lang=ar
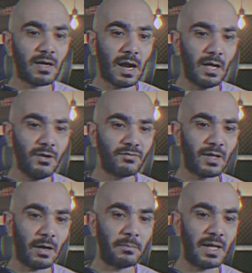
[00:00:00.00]
راح
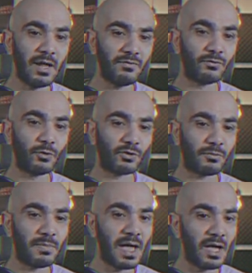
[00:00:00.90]
افتح ملف
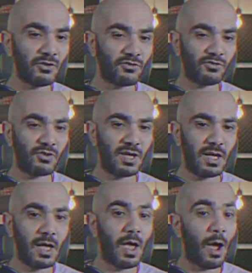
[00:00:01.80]
دوت باش
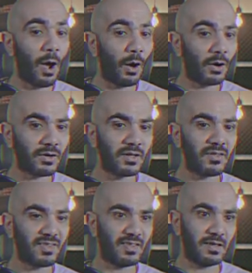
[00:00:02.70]
ار
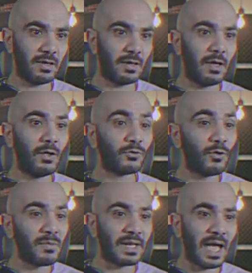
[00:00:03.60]
سي
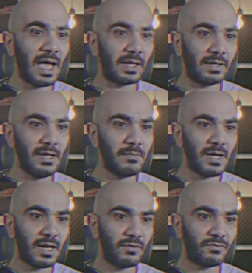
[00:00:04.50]
ضمن هذا
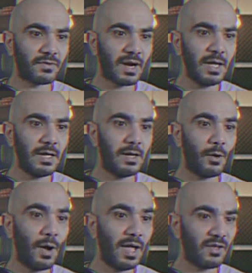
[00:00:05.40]
الملف راح اقول
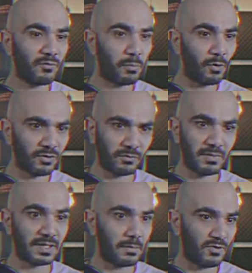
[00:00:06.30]
له اكسبورت
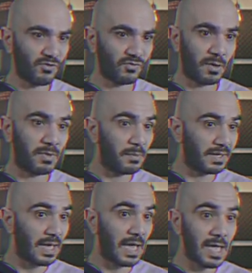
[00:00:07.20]
مثل ما شفنا
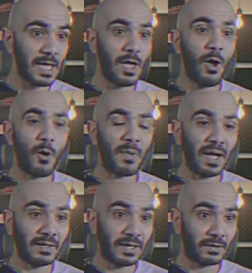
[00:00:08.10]
بالبدايه
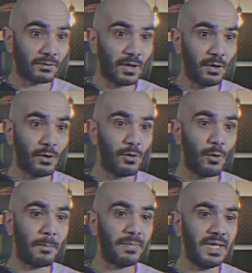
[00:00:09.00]
بعدين راح اقول
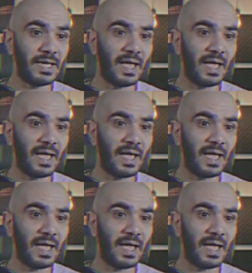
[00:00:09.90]
له بي